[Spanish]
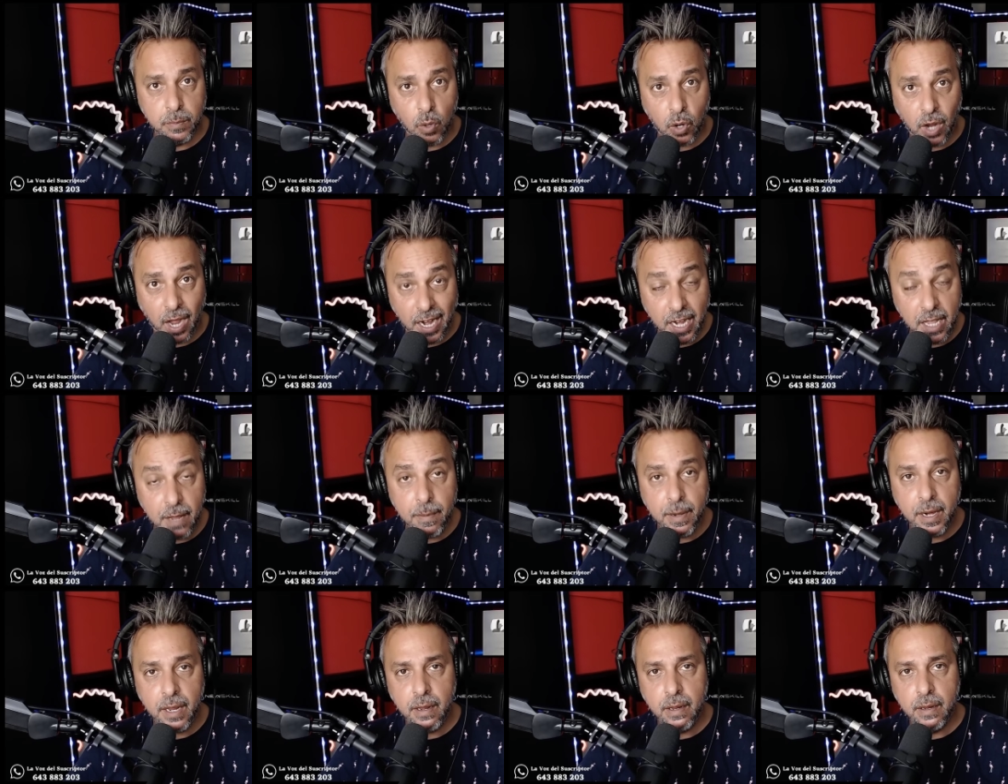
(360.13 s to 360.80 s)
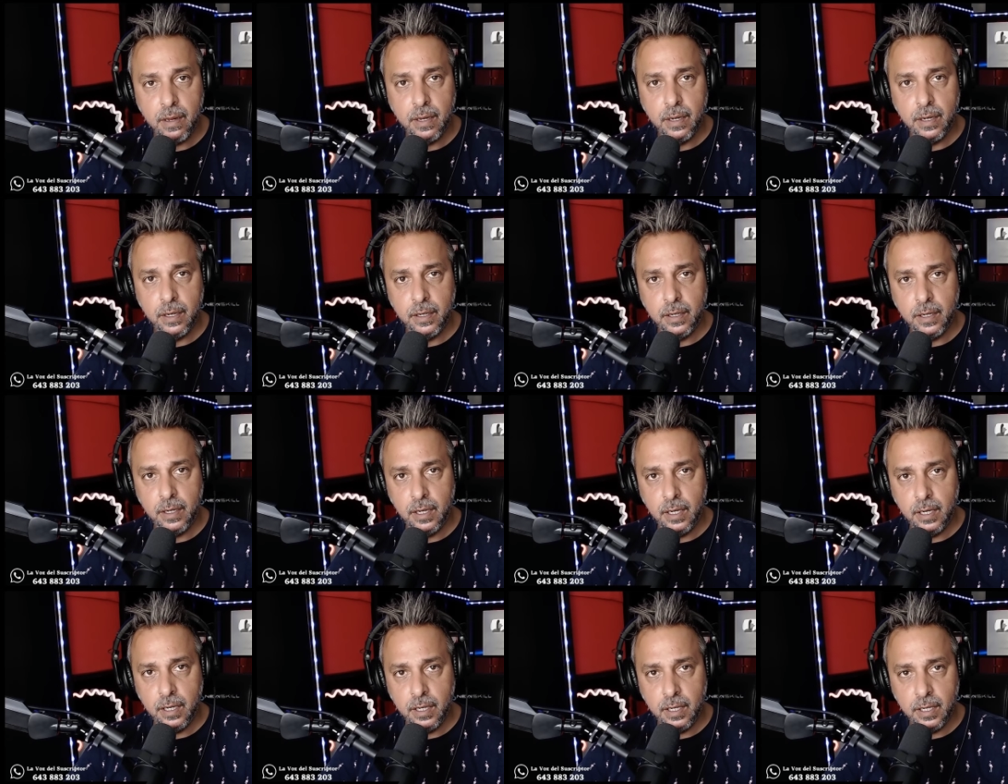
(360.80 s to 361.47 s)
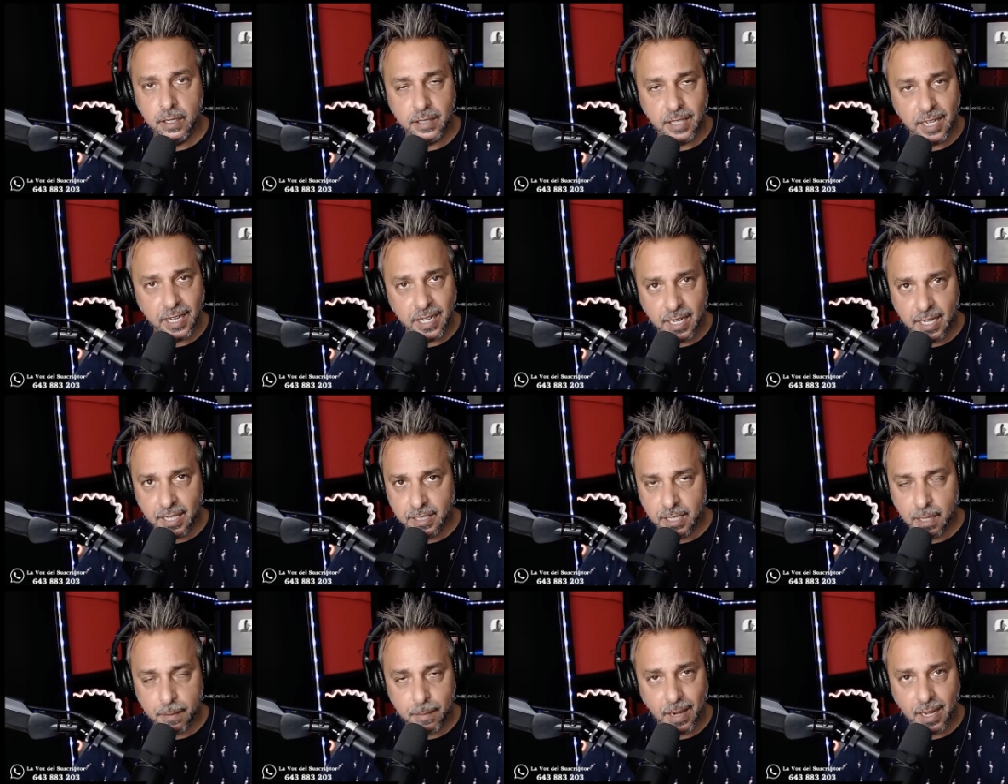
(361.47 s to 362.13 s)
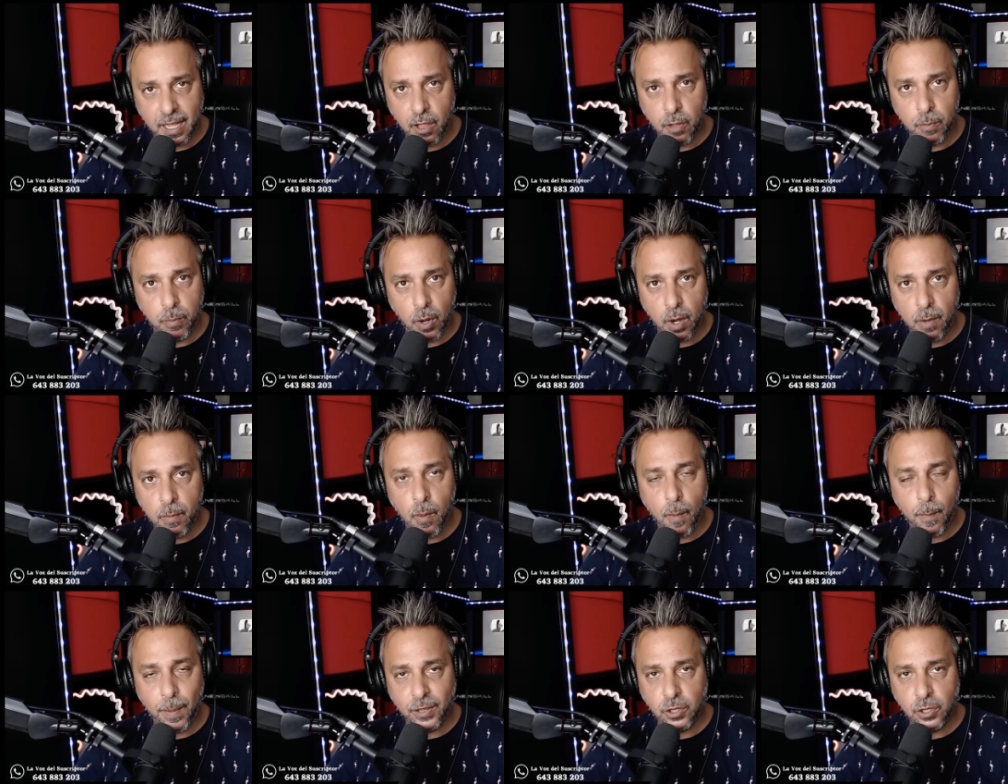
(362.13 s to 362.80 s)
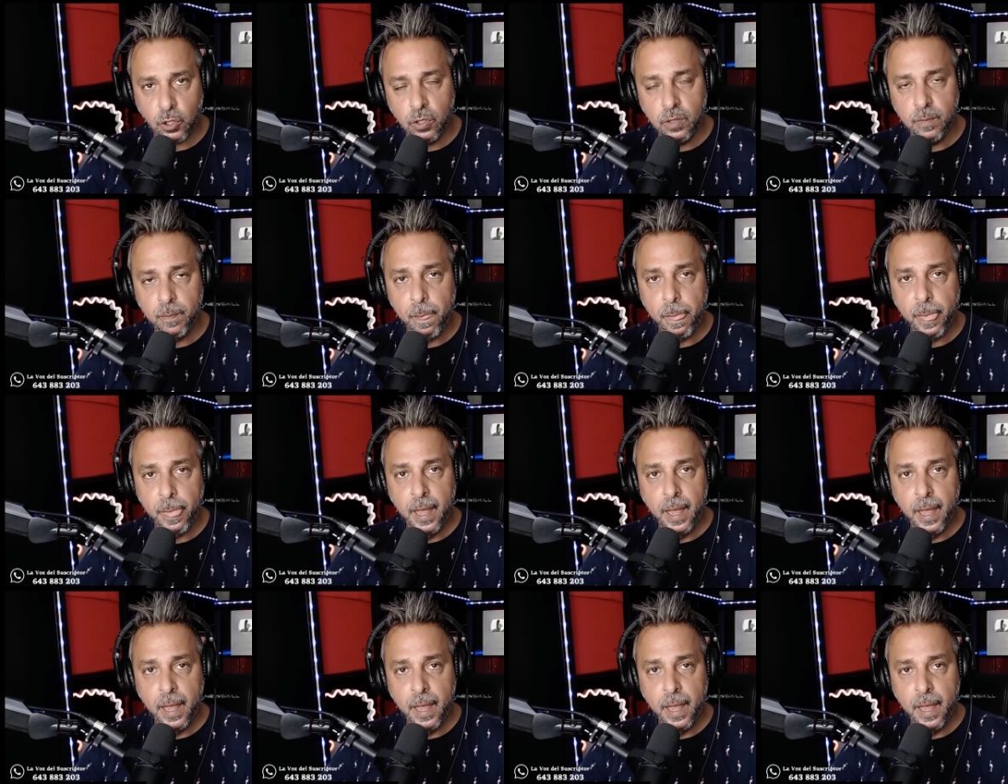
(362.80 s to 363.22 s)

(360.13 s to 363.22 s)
calibre ni tienen que estar marcados por el mismo patrón,